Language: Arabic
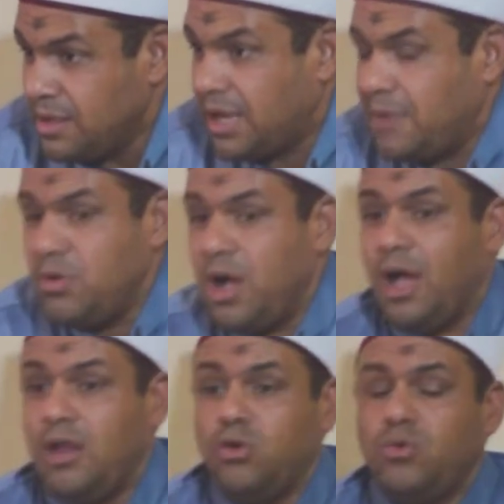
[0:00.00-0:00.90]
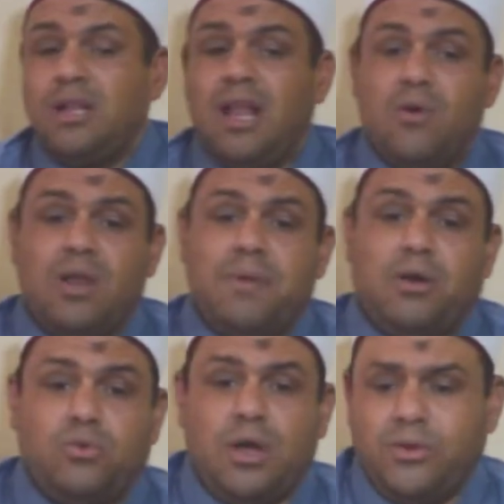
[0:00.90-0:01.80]
كم العنوان الأول ما
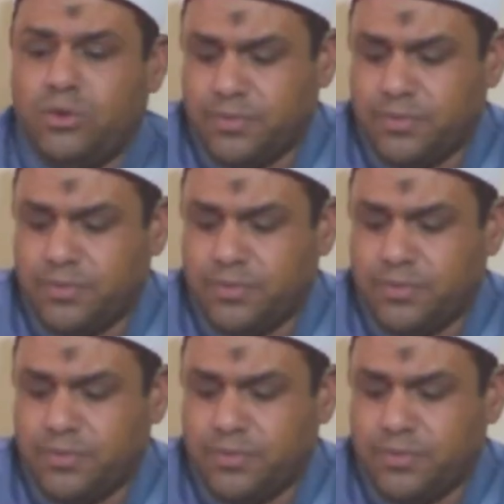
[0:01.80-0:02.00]
عنوانه